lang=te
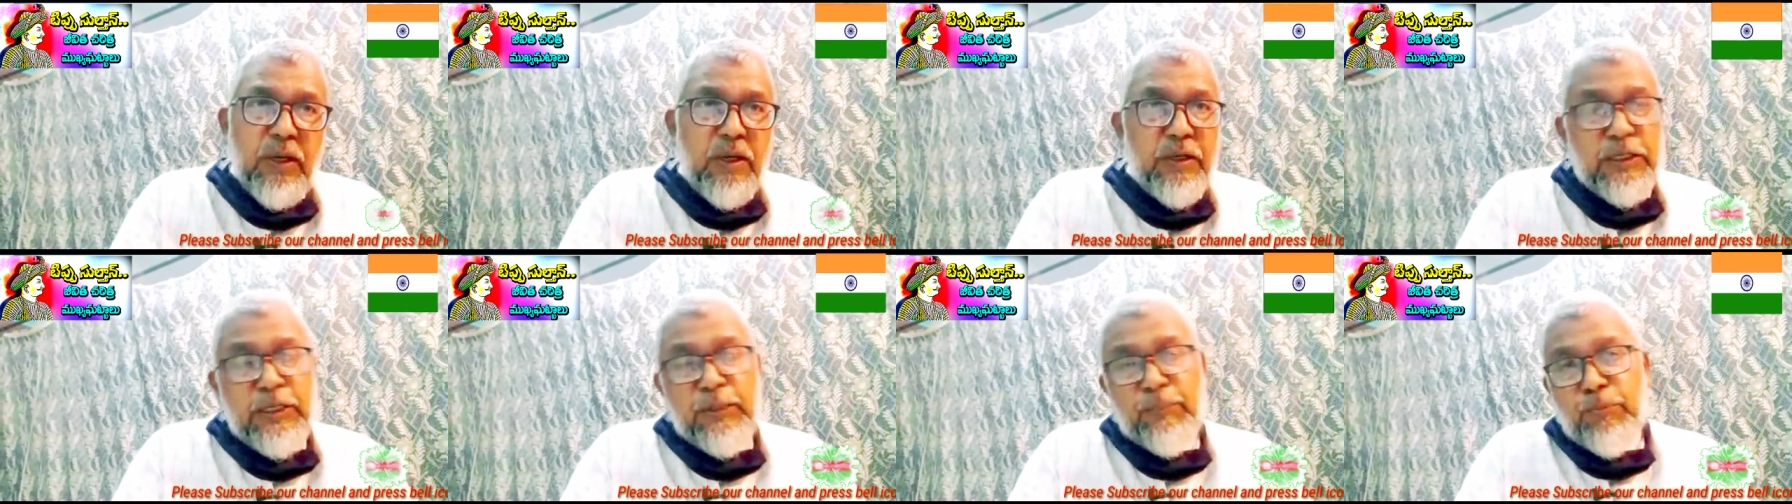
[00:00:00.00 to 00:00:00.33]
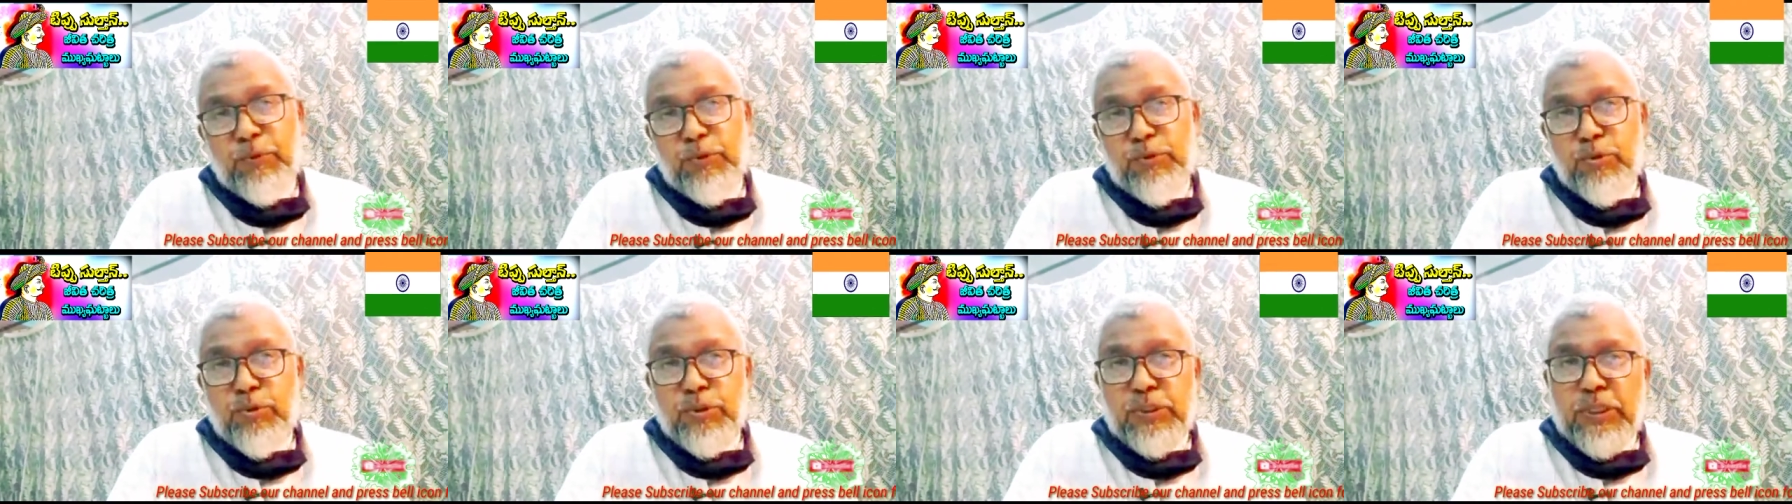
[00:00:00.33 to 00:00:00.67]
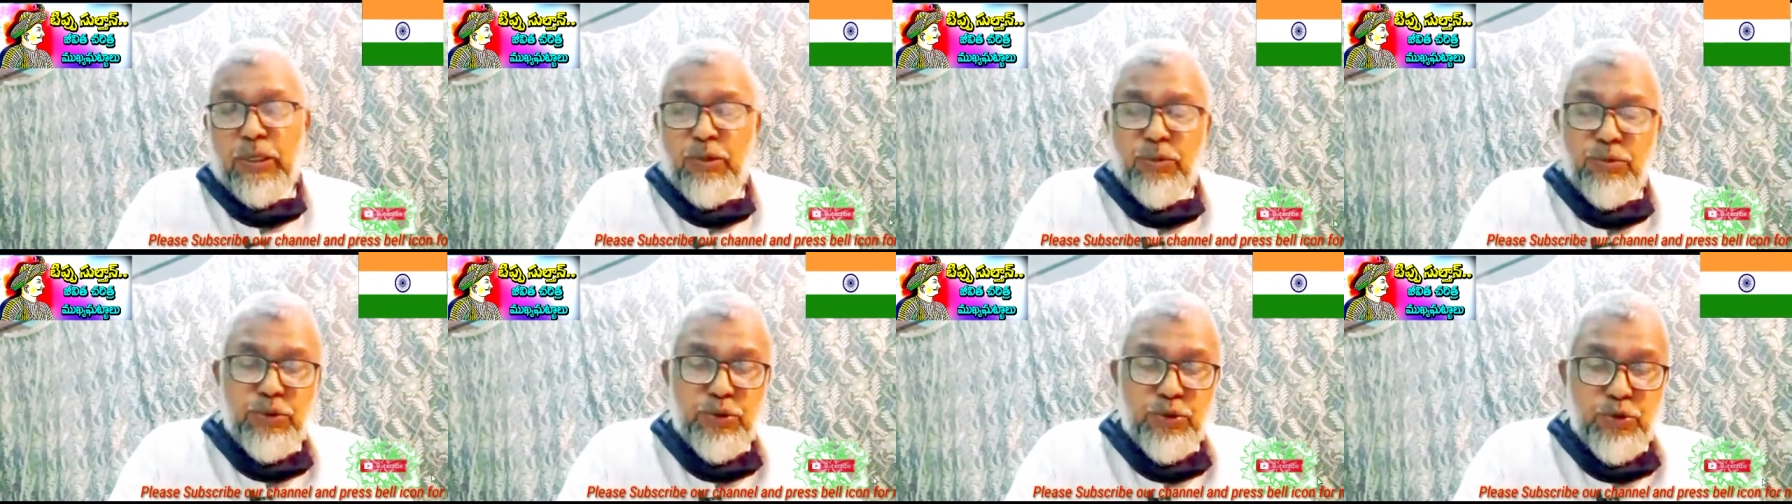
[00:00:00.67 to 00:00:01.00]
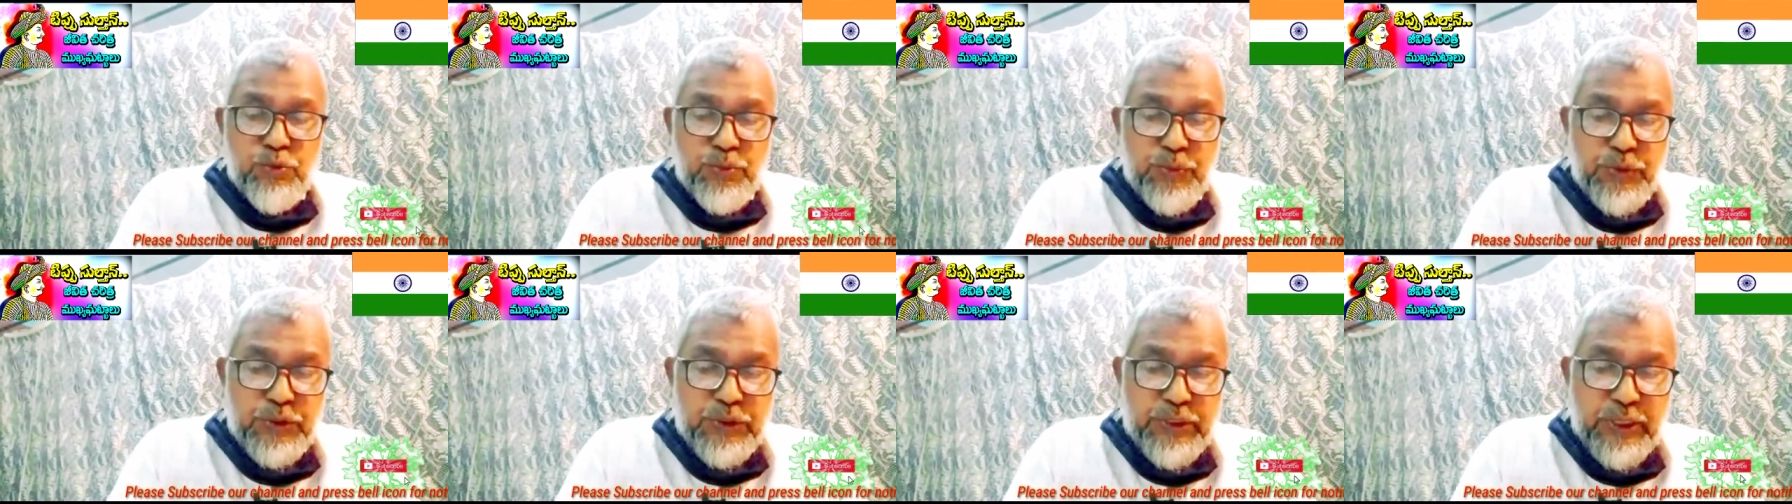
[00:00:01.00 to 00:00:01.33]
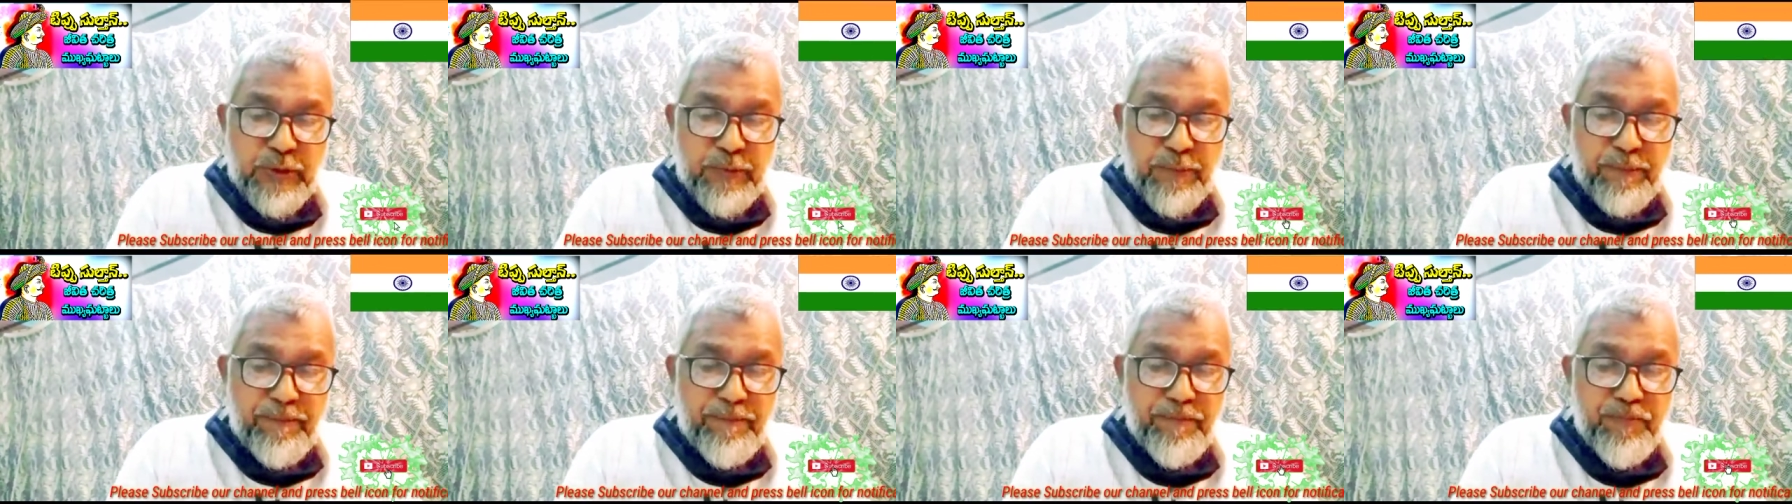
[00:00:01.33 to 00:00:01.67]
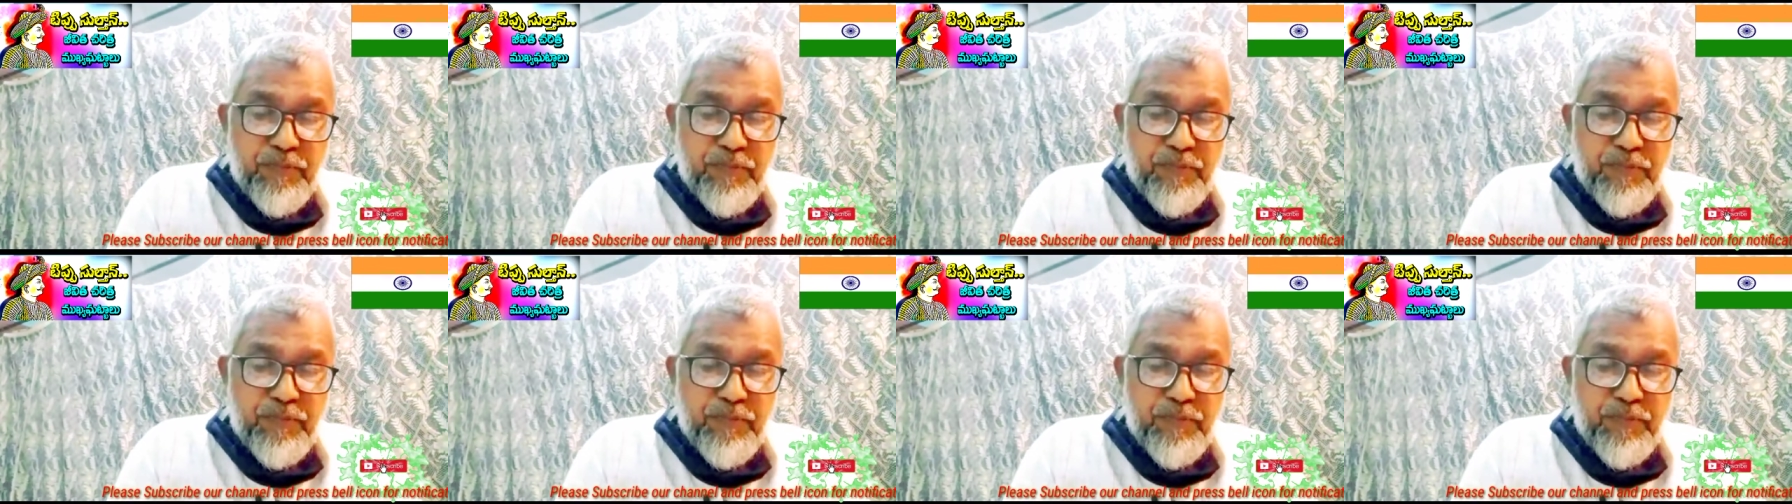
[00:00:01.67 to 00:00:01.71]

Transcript: టిప్పు సుల్తాన్ రుచి చూపించాడు